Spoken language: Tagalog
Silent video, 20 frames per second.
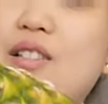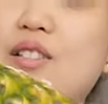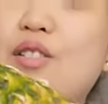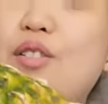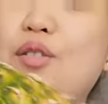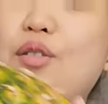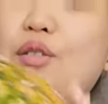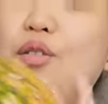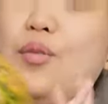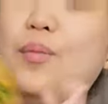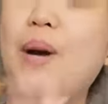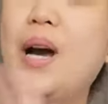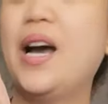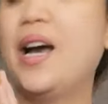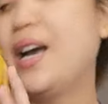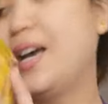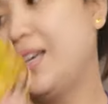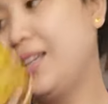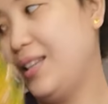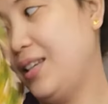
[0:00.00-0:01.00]
So,
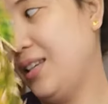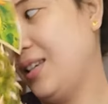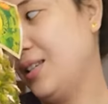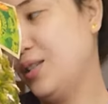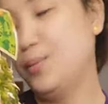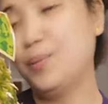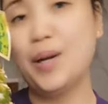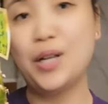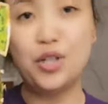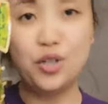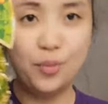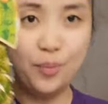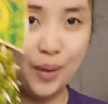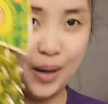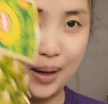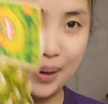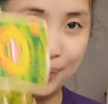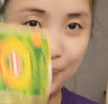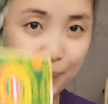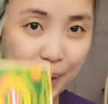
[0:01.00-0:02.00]
bahay ni
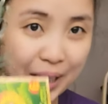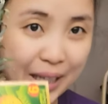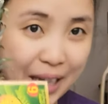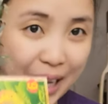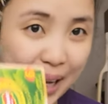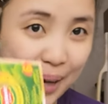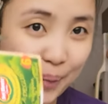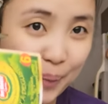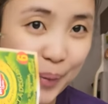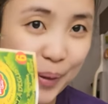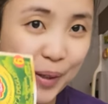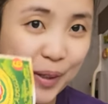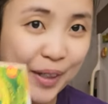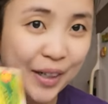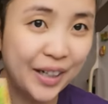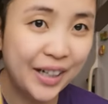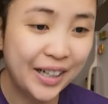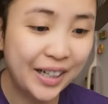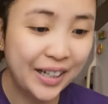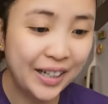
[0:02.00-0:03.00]
Spongebob.
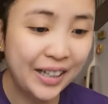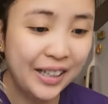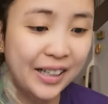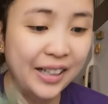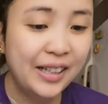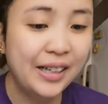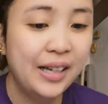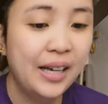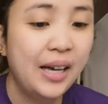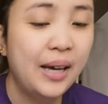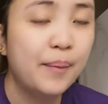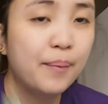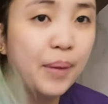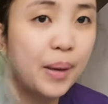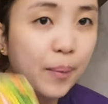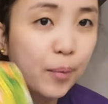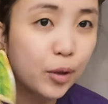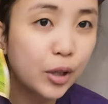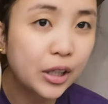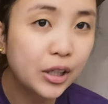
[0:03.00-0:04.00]
Pineapple.
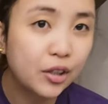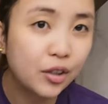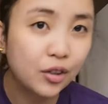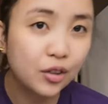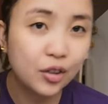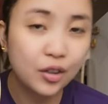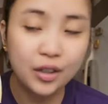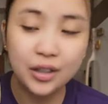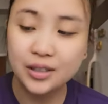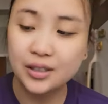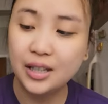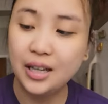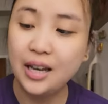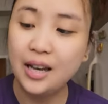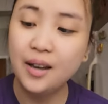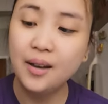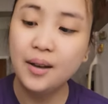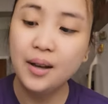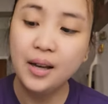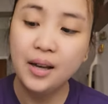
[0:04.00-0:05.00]
Favorite ko to kasi
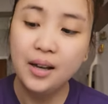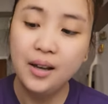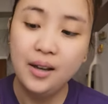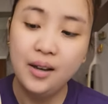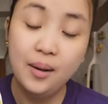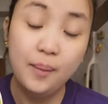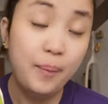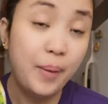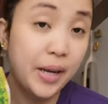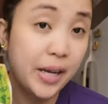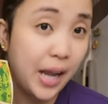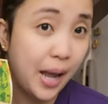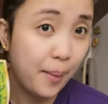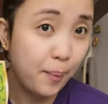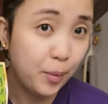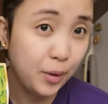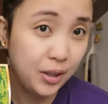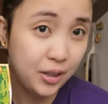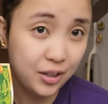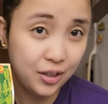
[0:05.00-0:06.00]

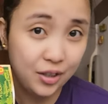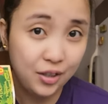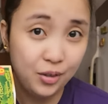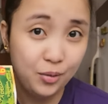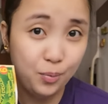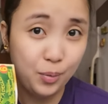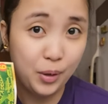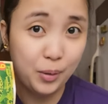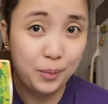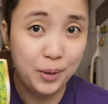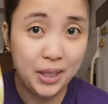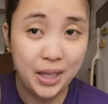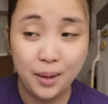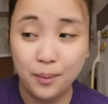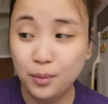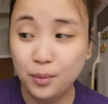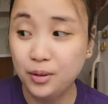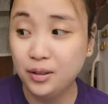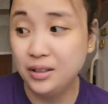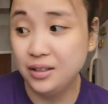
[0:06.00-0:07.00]
pineapple is good for
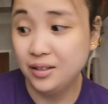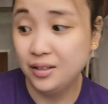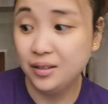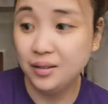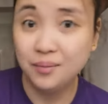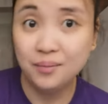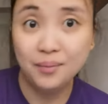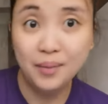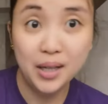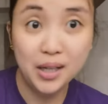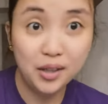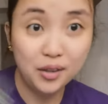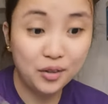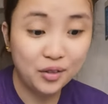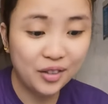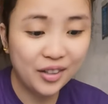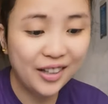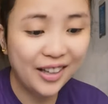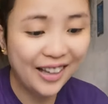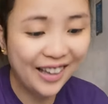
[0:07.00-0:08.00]
metabolism. May
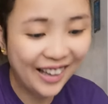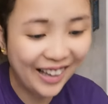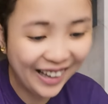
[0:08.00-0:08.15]
ganun.